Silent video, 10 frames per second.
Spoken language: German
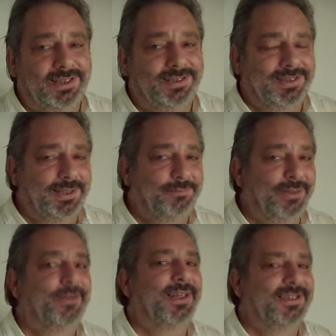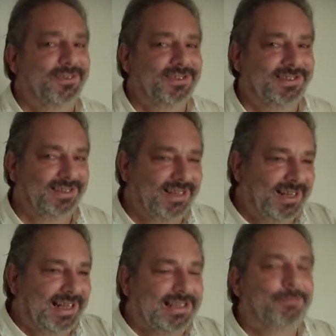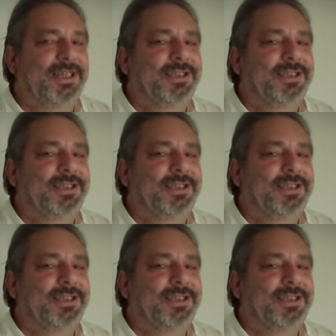uns ganz einfach. Und ansonsten gibt es ja